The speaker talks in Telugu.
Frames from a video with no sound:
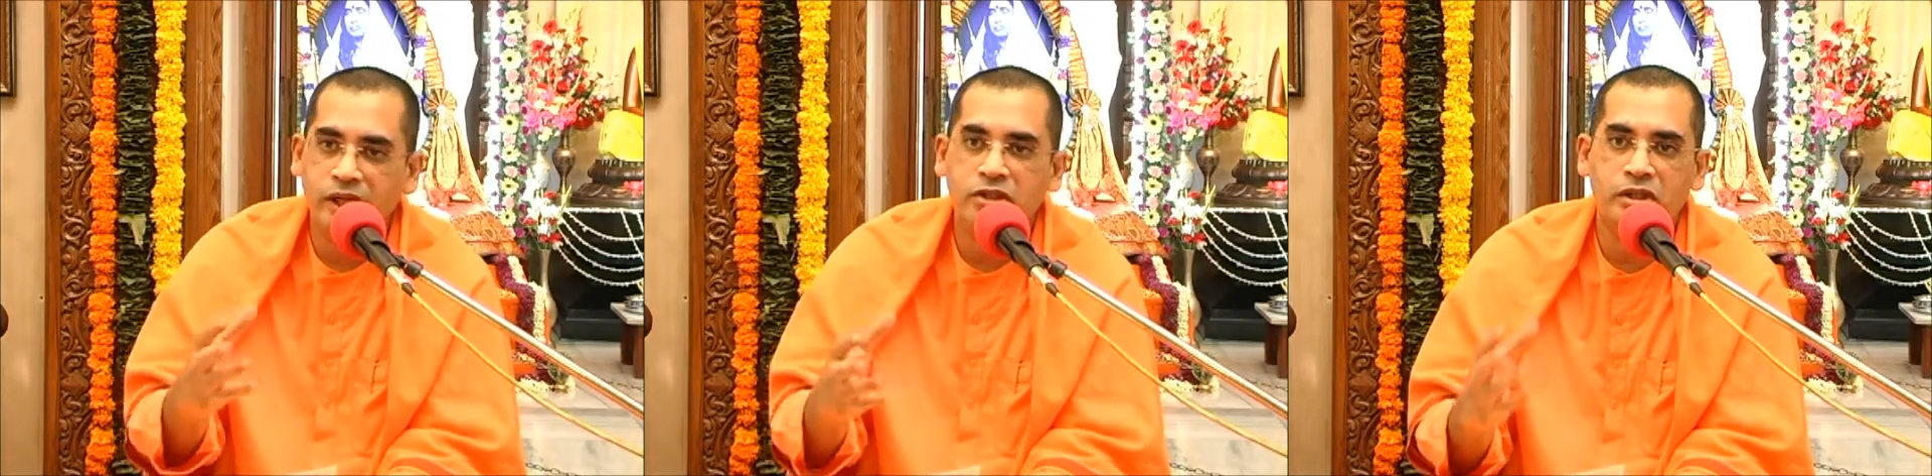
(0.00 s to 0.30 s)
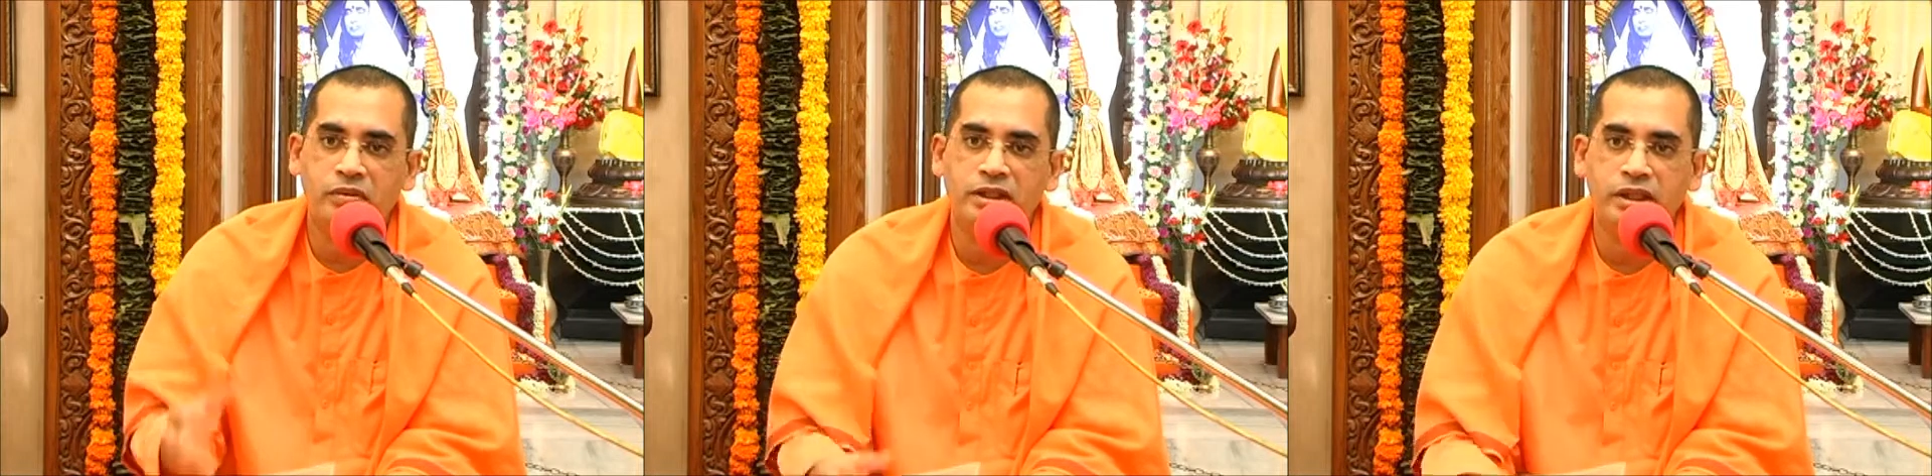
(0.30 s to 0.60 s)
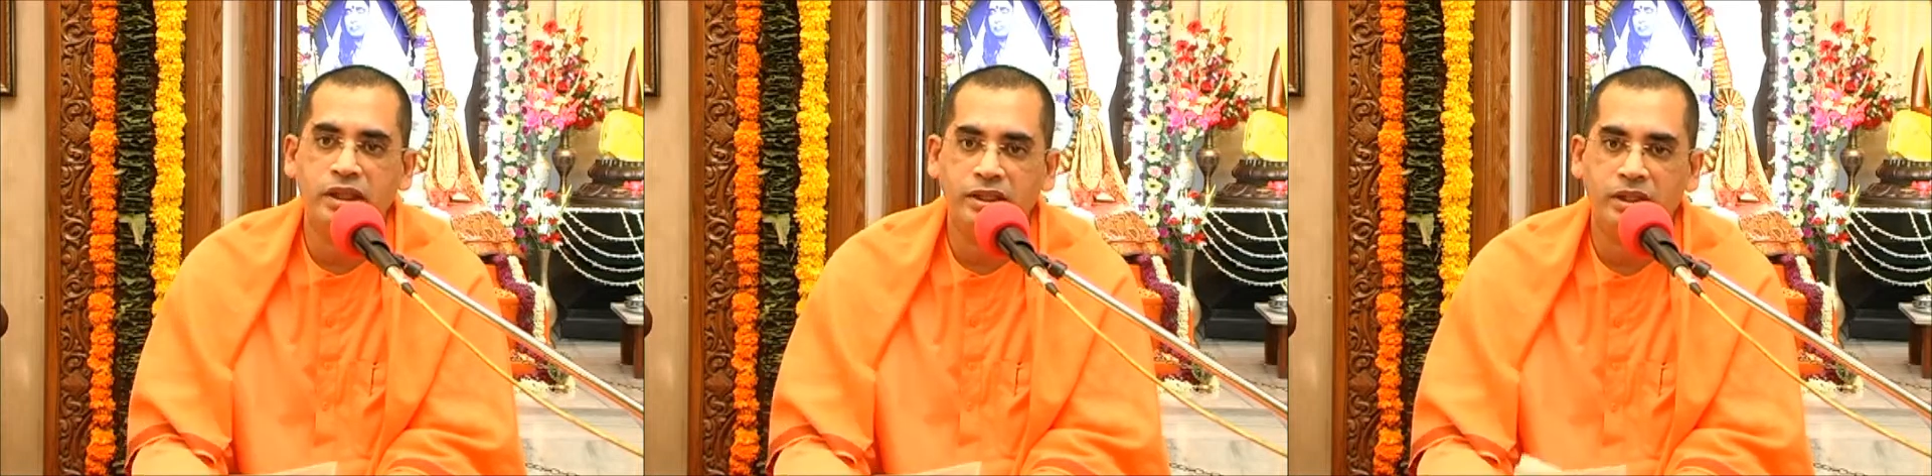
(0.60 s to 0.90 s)

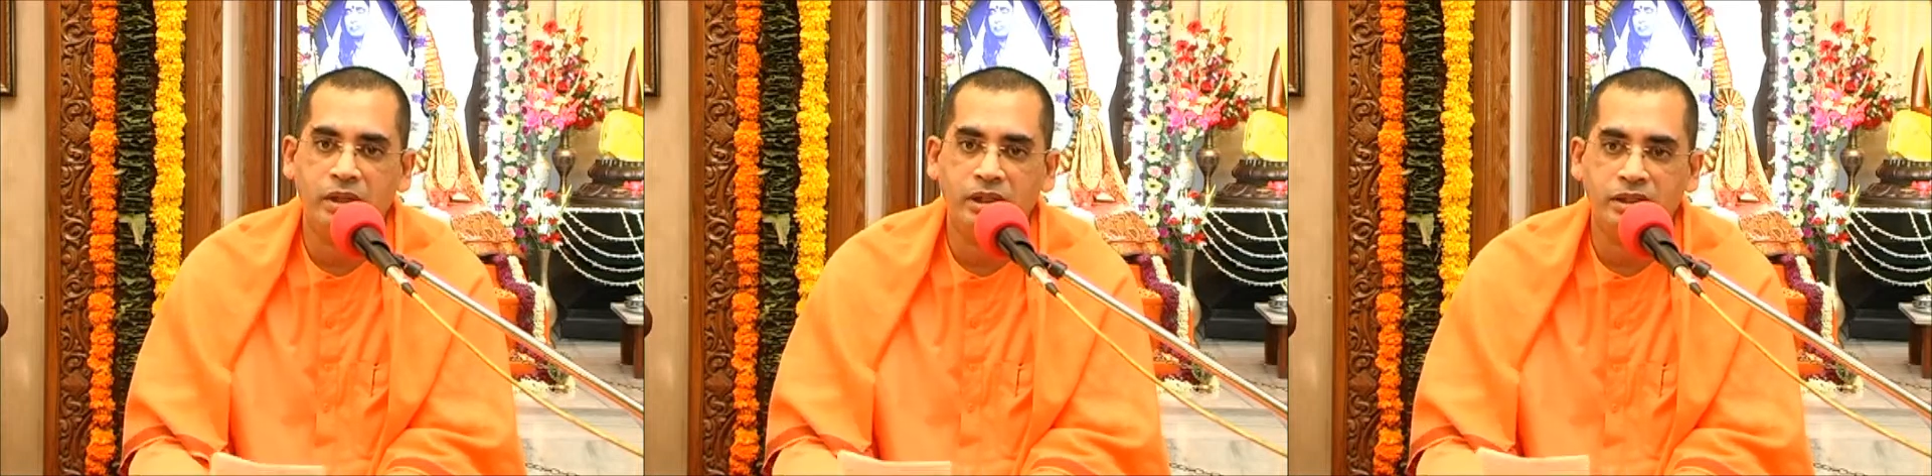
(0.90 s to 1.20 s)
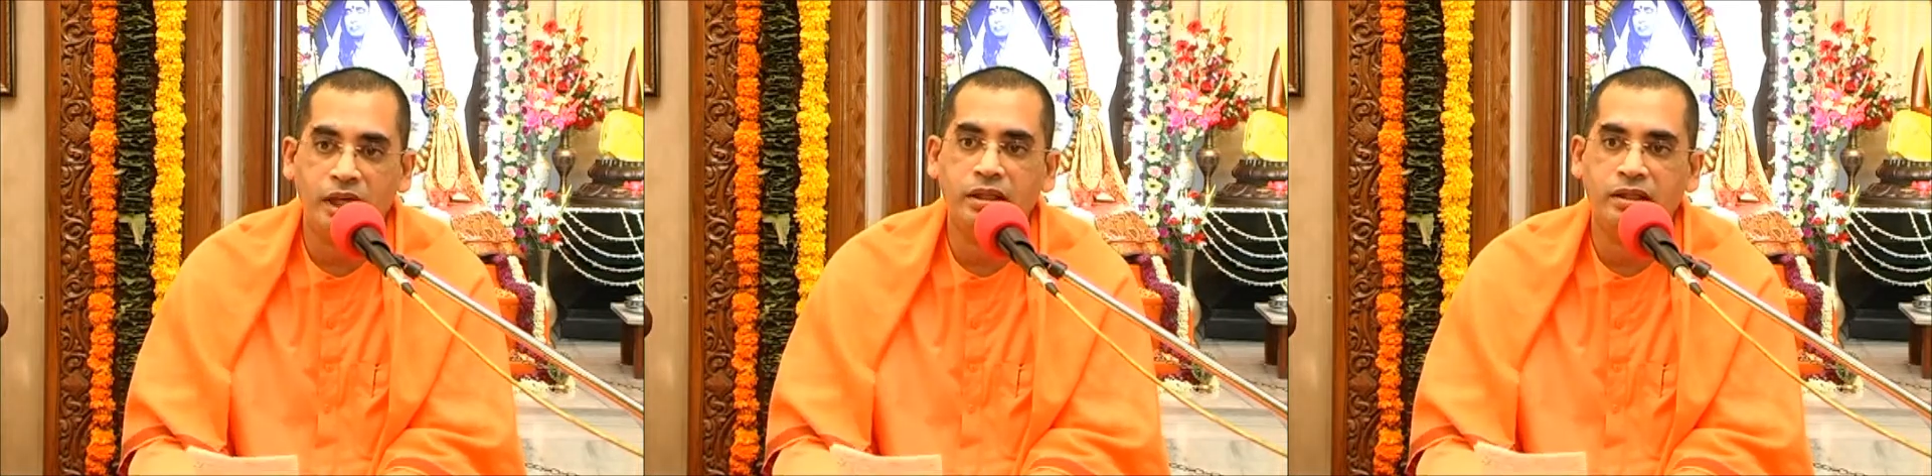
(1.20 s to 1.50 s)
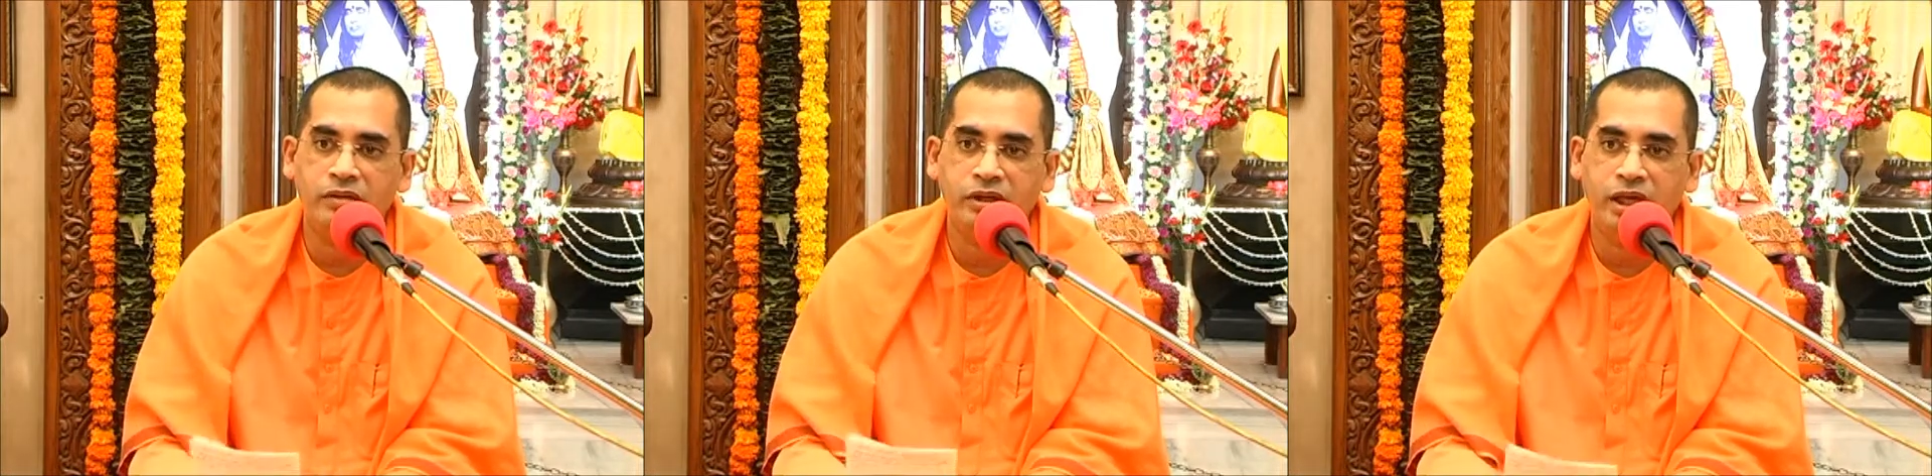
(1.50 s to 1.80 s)
నేర్చుకోవాల్సింది శ్రీమాత
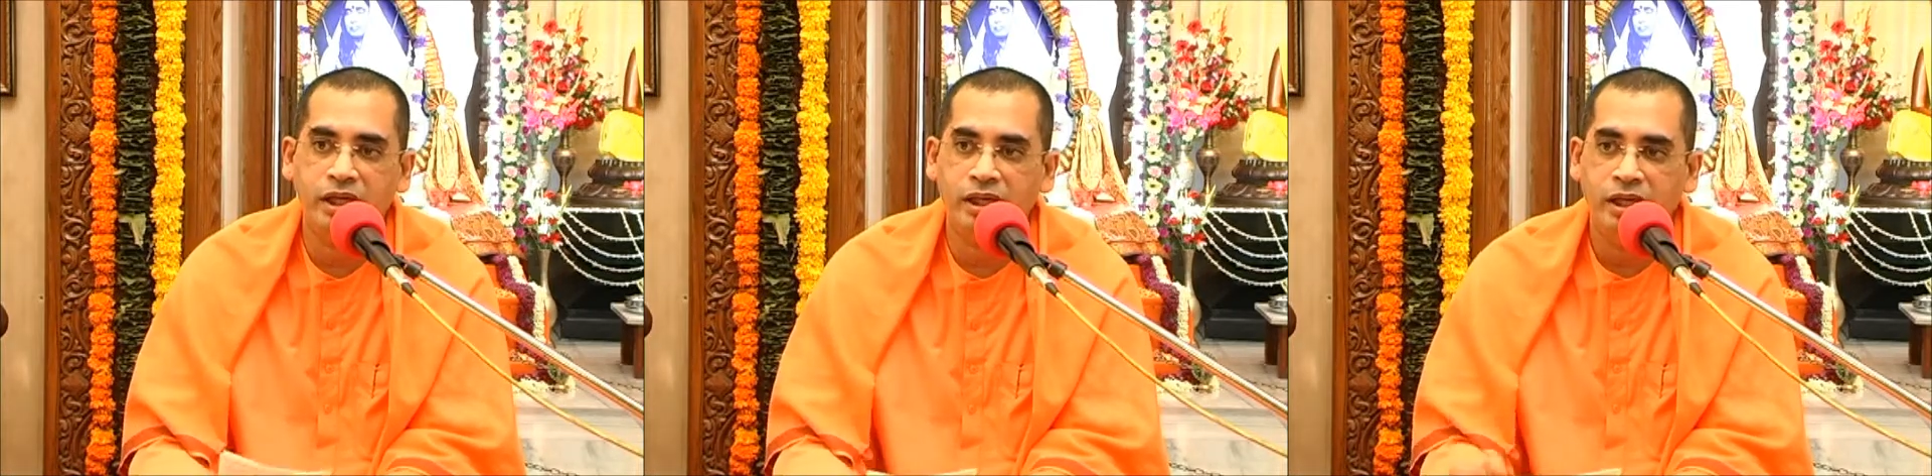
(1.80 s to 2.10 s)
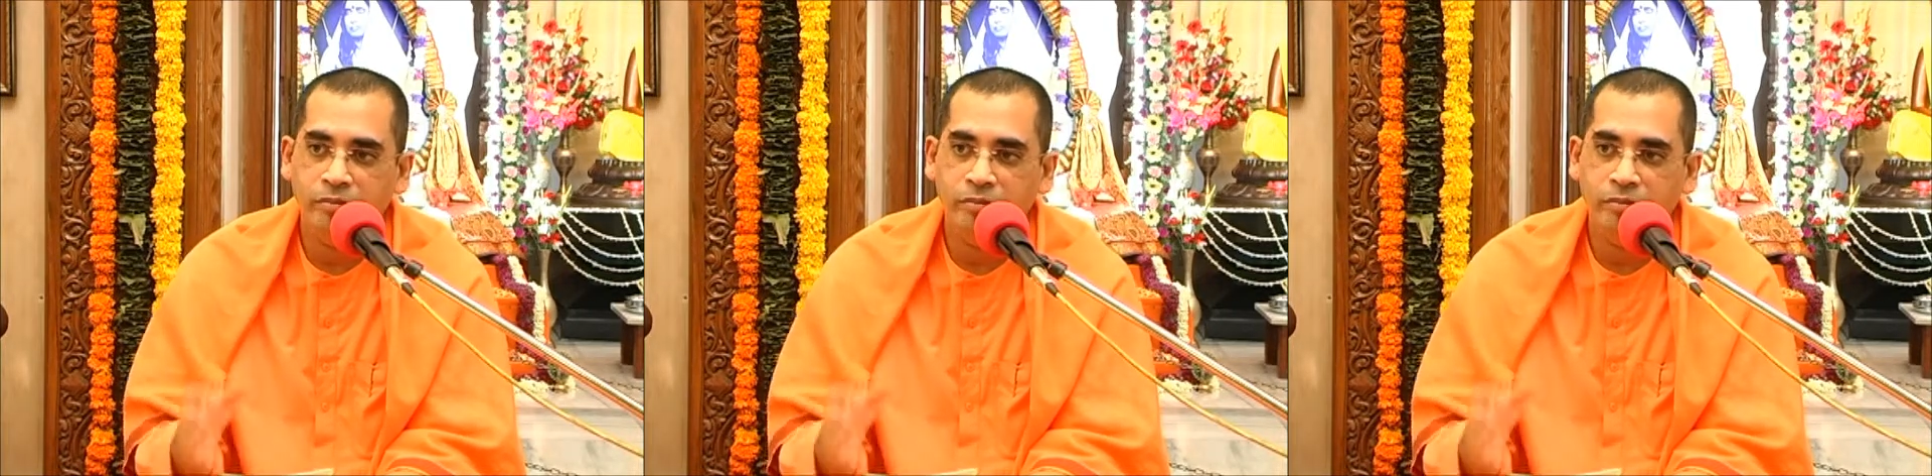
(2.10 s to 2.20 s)
శారదాదేవి గారి